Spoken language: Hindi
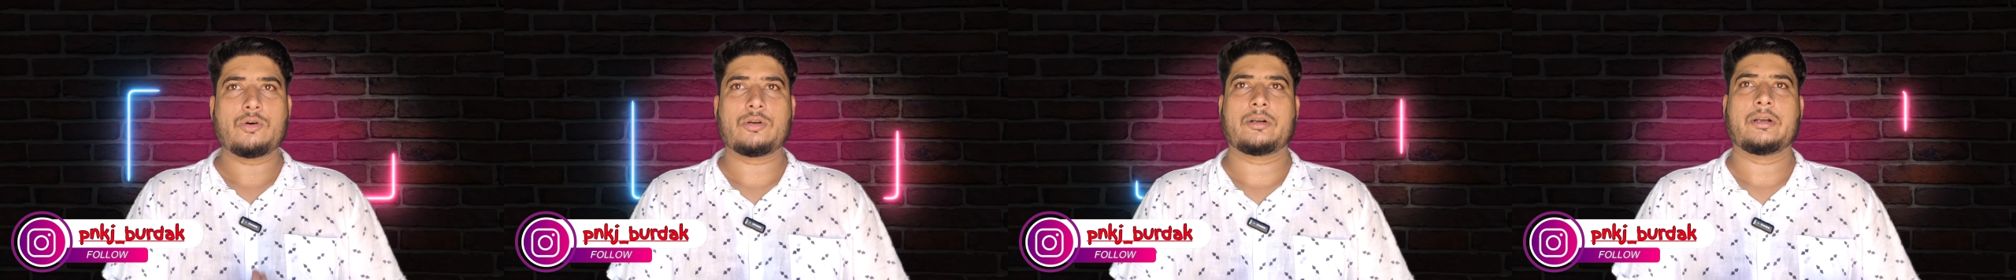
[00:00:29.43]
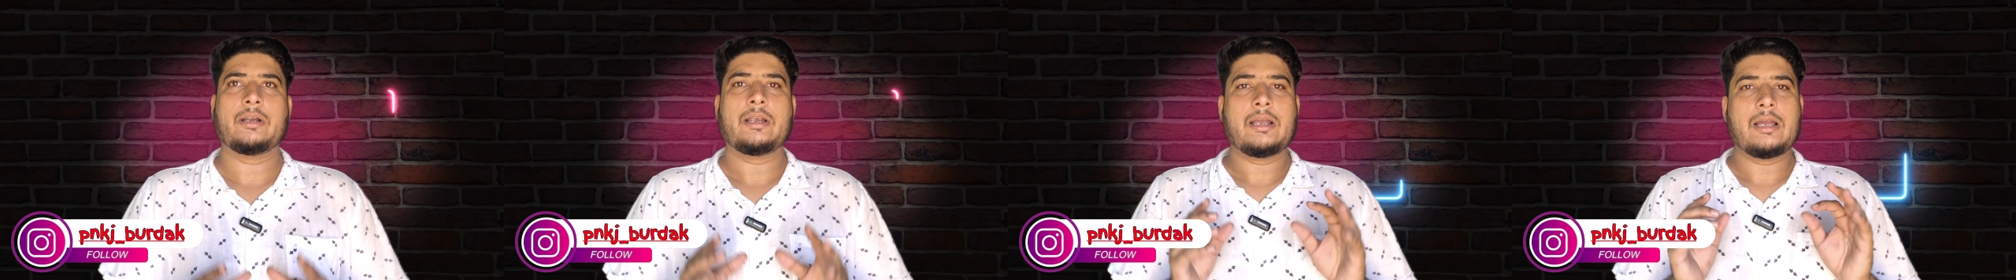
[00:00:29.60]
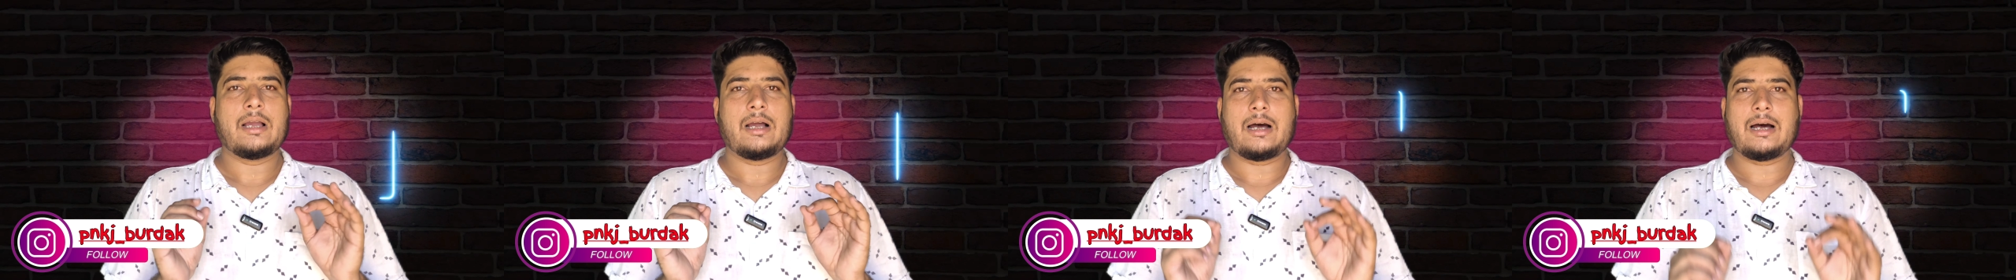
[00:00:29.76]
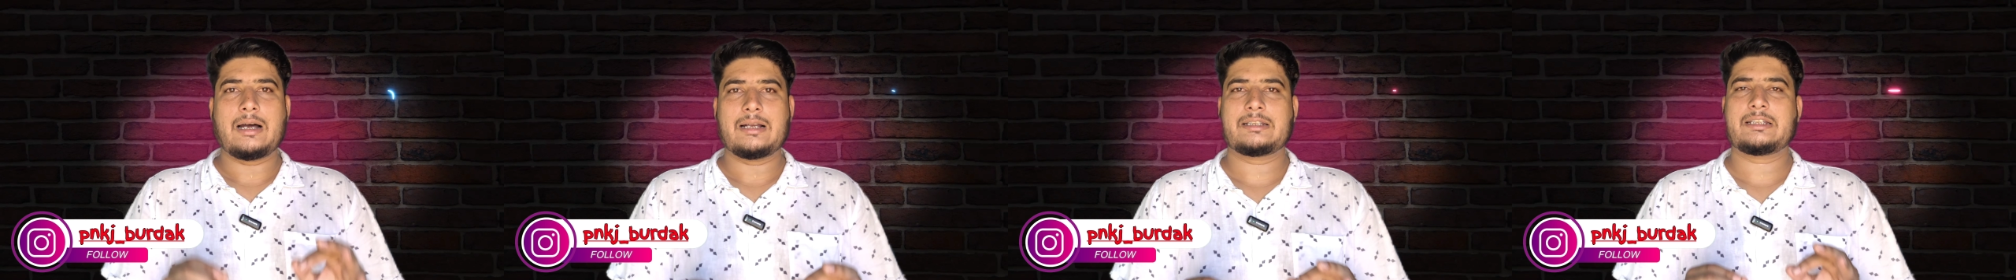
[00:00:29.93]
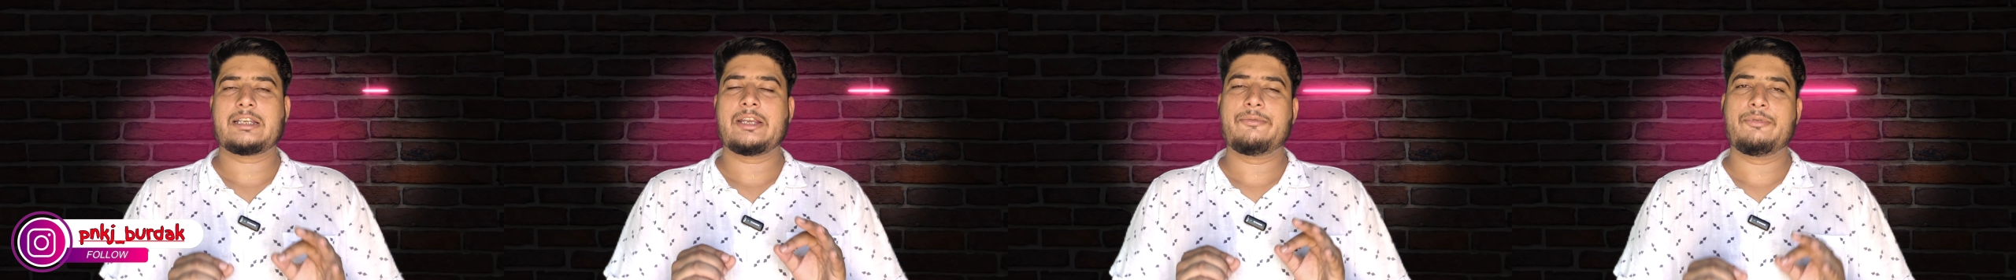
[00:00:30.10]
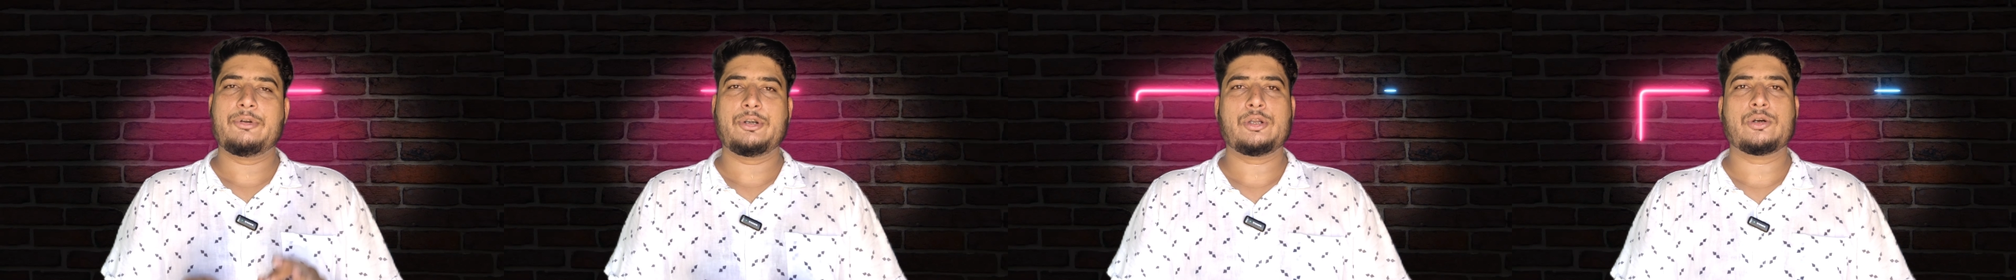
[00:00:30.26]
और
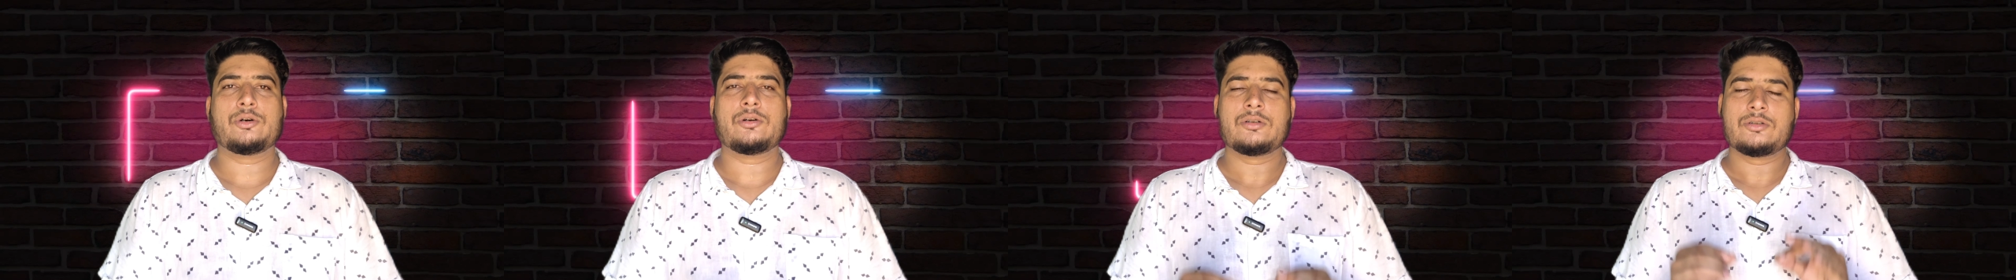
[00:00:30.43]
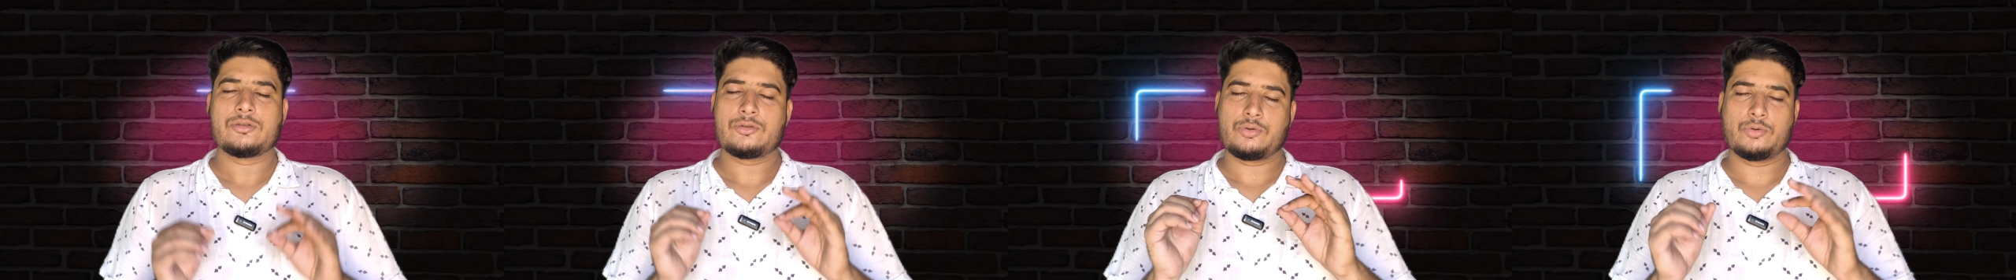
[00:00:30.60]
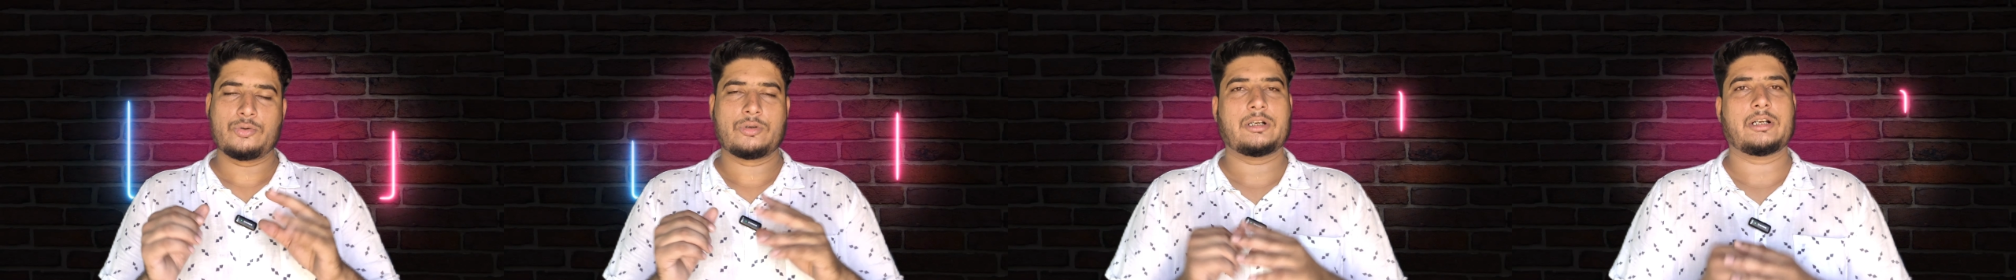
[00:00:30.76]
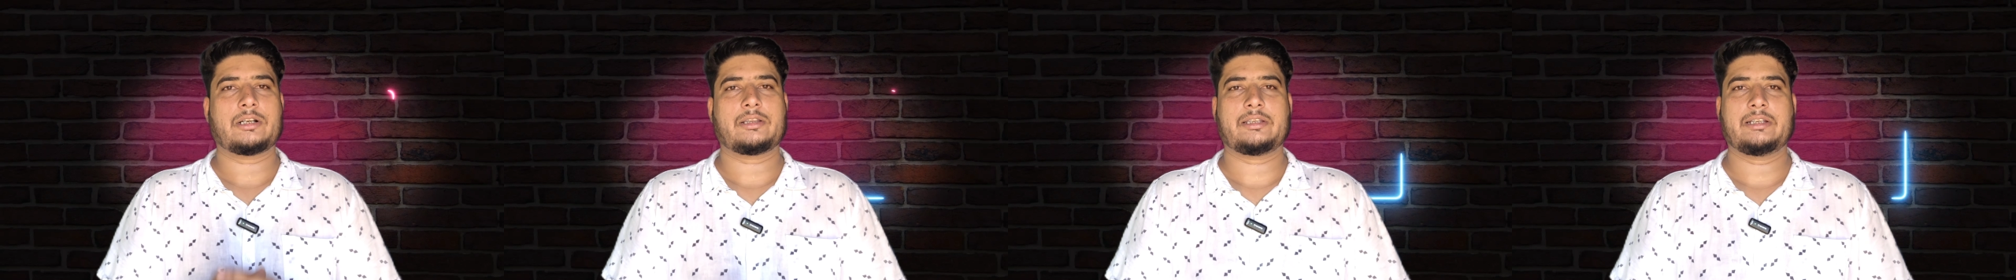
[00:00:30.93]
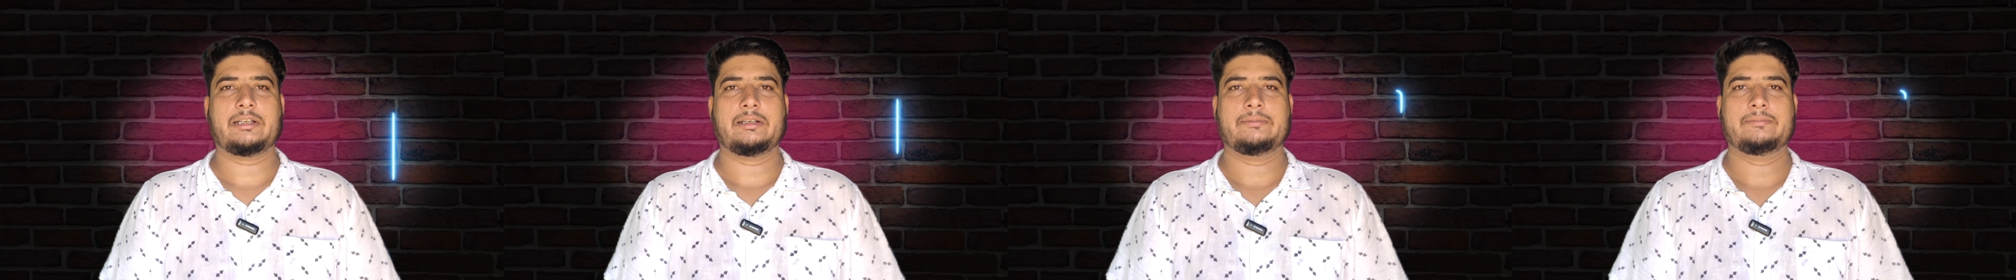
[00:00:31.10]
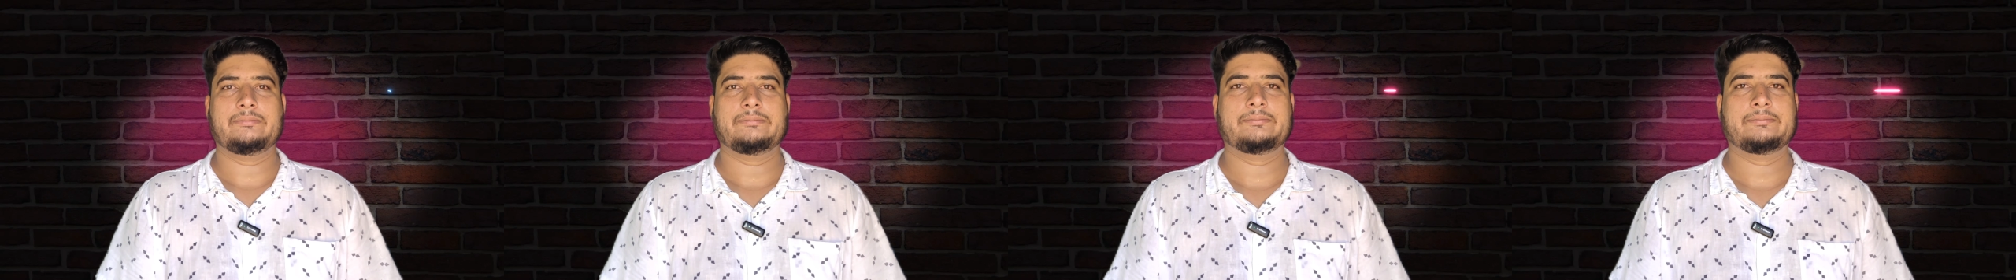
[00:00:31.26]
आज की वीडियो शुरू
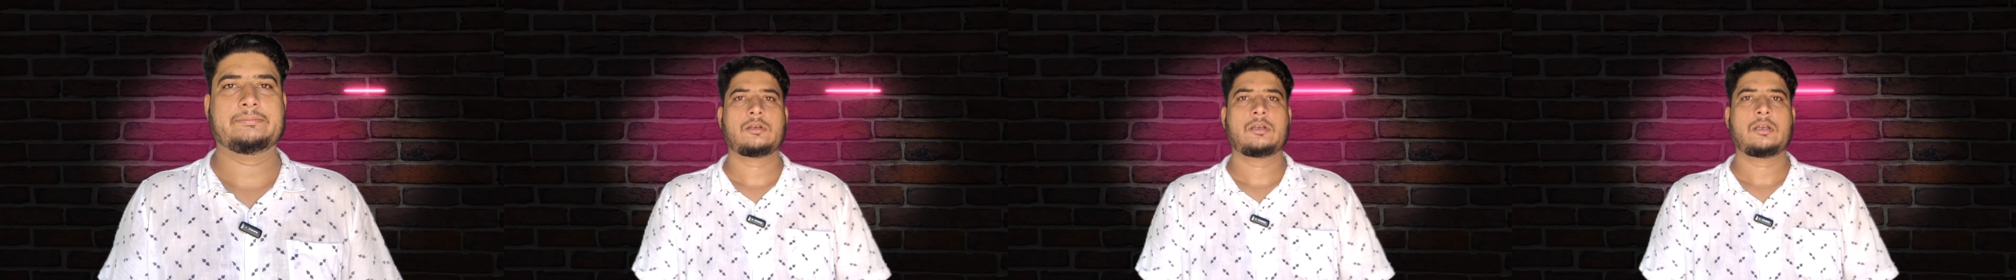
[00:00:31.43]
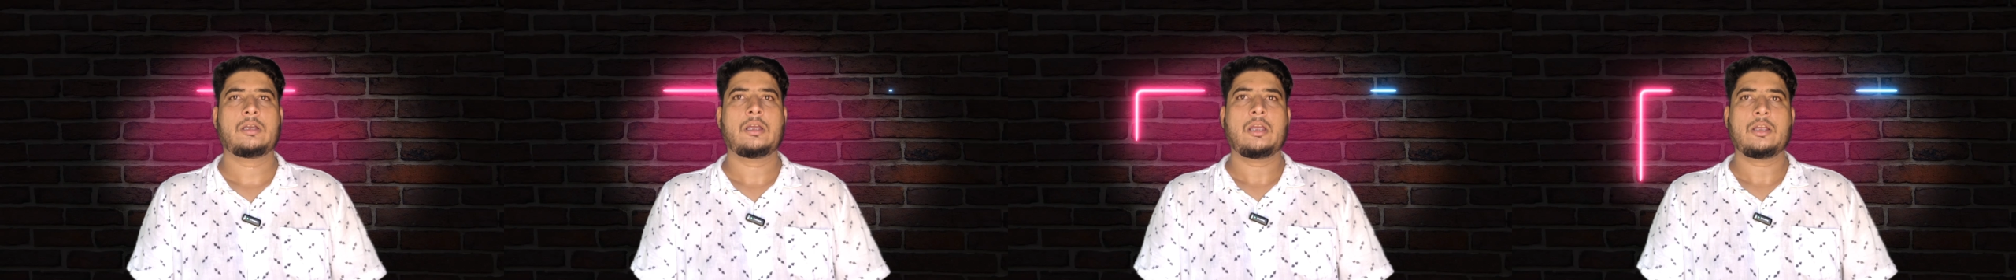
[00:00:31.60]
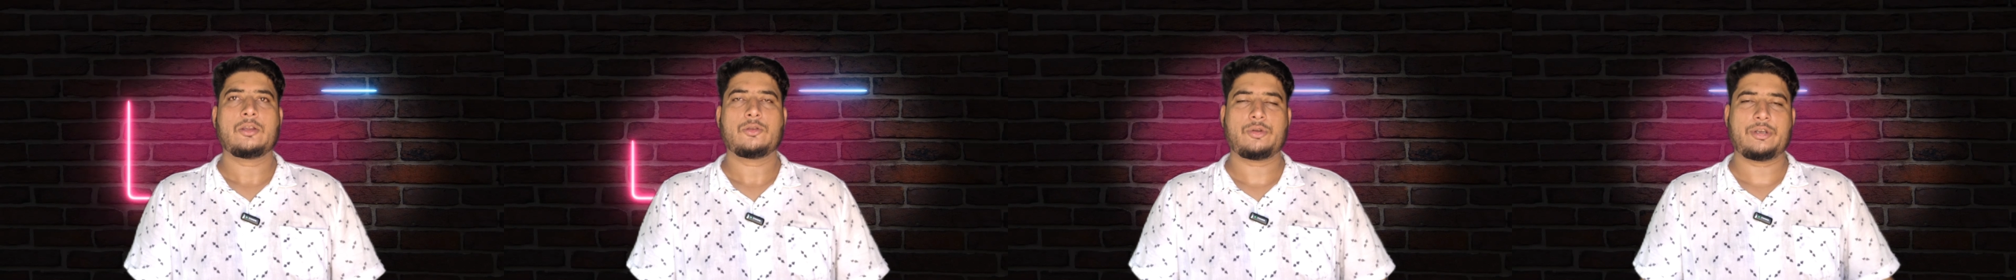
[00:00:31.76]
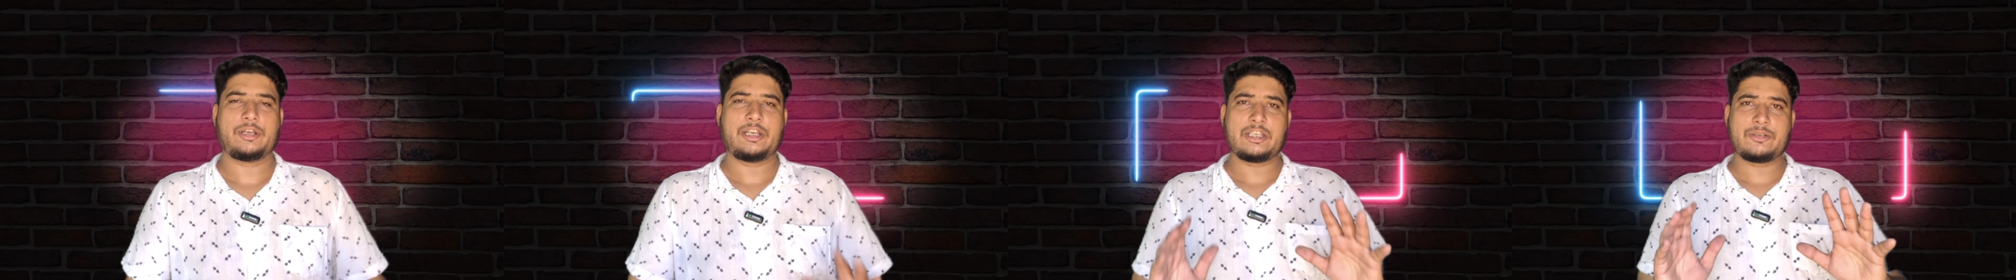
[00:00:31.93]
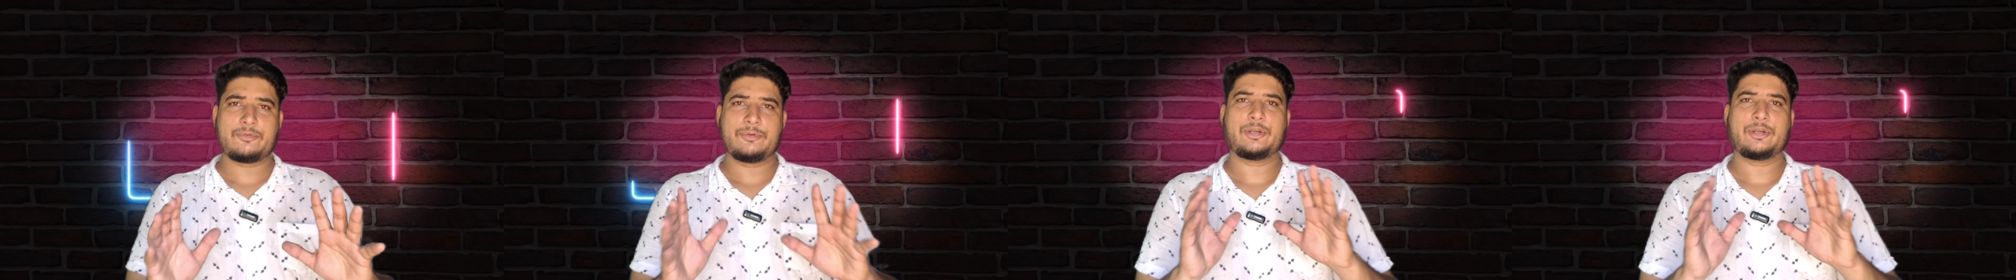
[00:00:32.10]
करते हैं तो